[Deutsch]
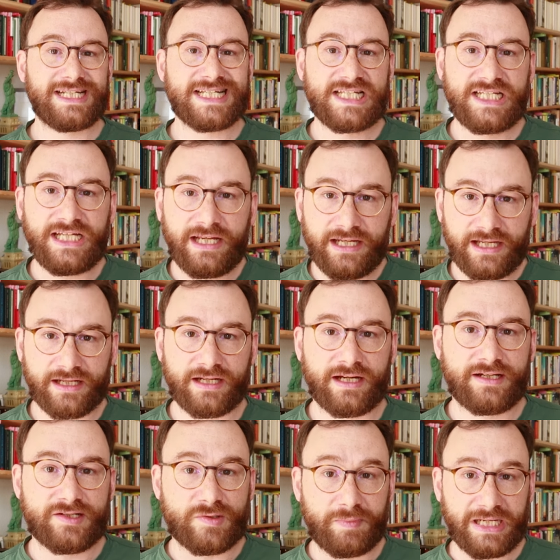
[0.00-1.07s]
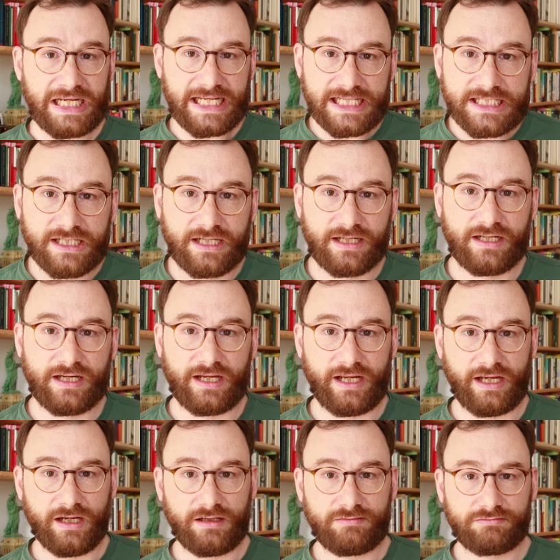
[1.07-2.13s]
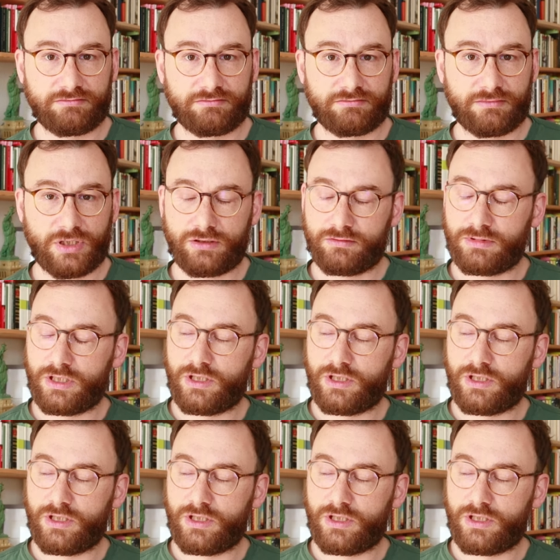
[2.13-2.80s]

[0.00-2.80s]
Insignien eines Belesenen daher. Ne?